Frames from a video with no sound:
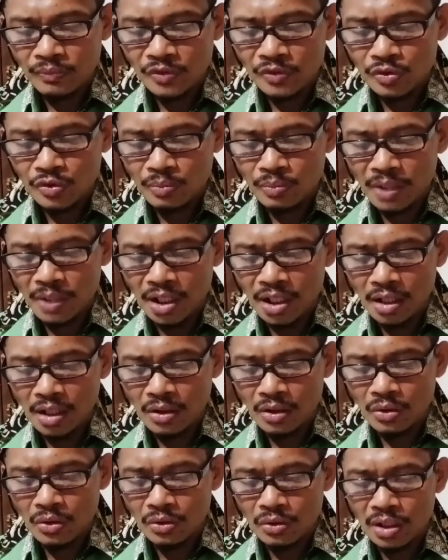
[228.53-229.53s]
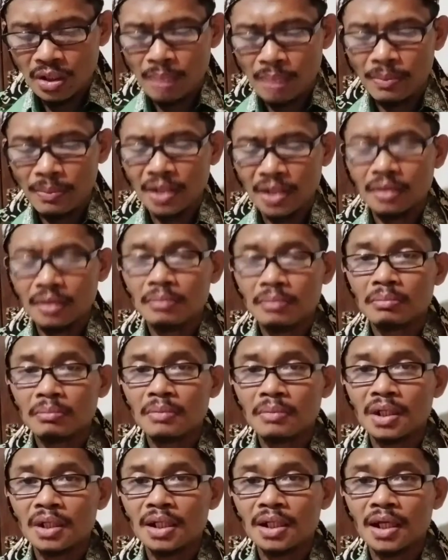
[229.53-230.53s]
supaya engkau dapat
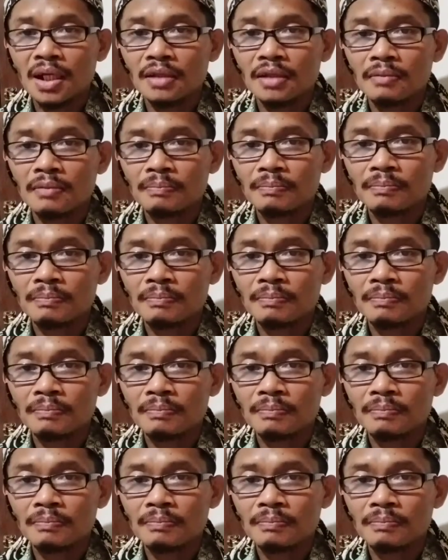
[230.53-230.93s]
melihat